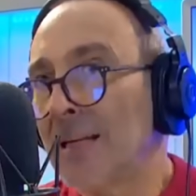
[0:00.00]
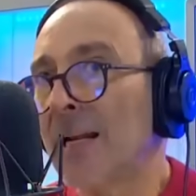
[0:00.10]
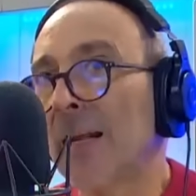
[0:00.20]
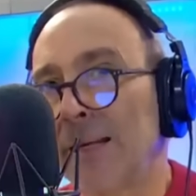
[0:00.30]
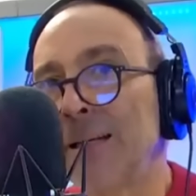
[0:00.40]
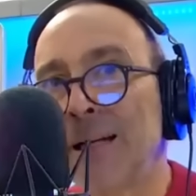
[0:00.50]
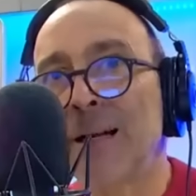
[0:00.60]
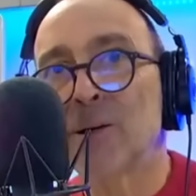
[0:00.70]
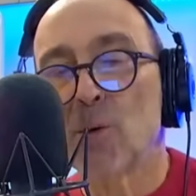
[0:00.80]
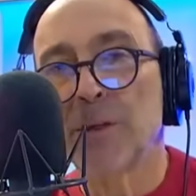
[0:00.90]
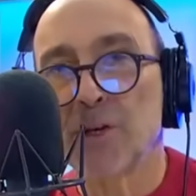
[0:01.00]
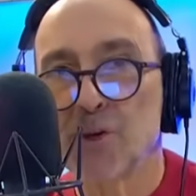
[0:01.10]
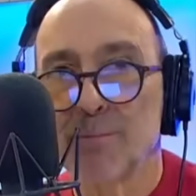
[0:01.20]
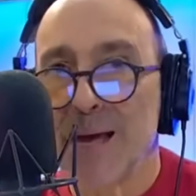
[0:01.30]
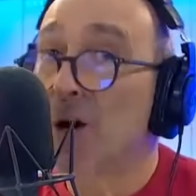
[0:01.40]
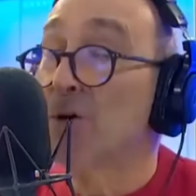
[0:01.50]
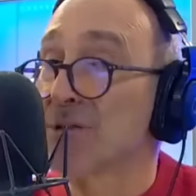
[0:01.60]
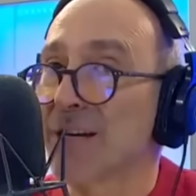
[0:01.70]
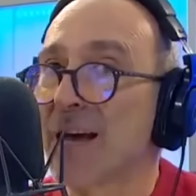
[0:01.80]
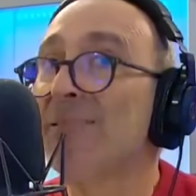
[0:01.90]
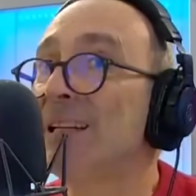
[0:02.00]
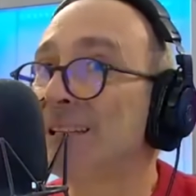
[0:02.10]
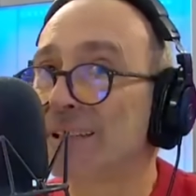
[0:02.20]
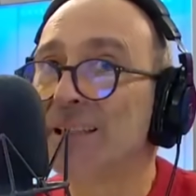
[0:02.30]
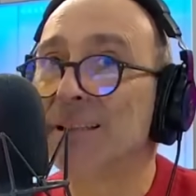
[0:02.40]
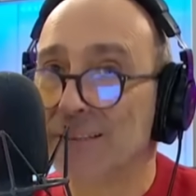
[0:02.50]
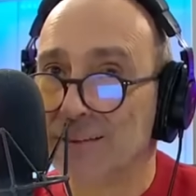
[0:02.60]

era, la recomendación más aconsejable a tener?